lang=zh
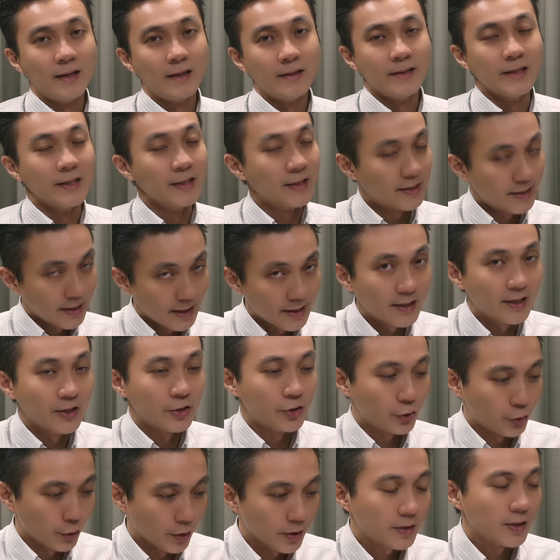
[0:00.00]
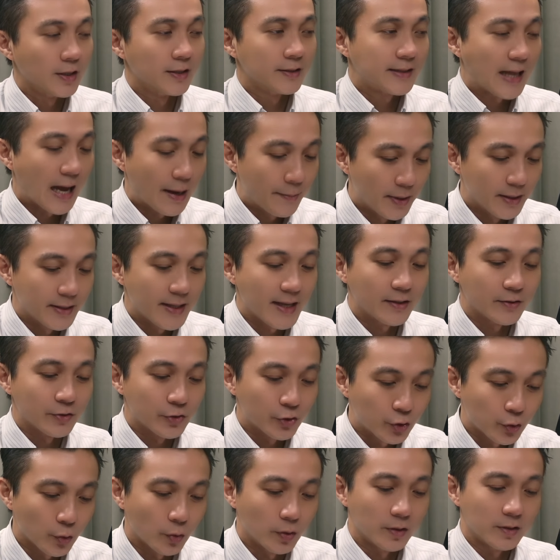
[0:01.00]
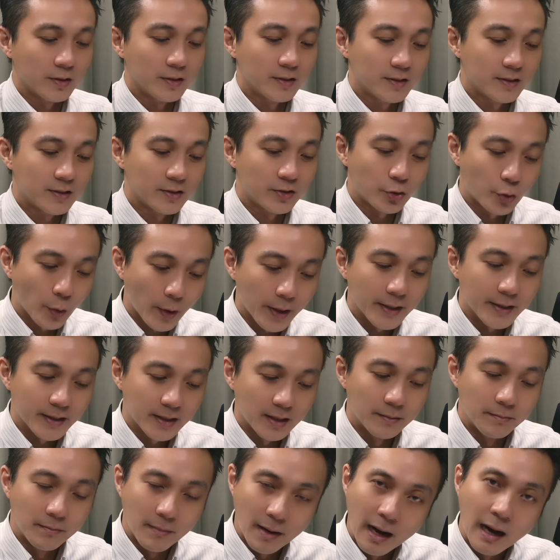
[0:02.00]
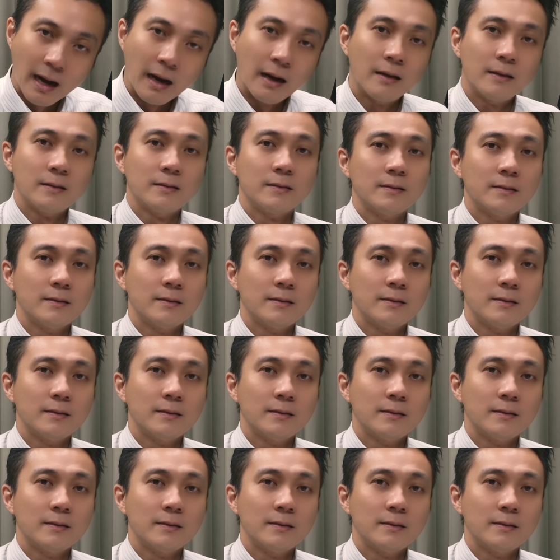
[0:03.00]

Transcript: 你真的觉得他们那样做是对的吗？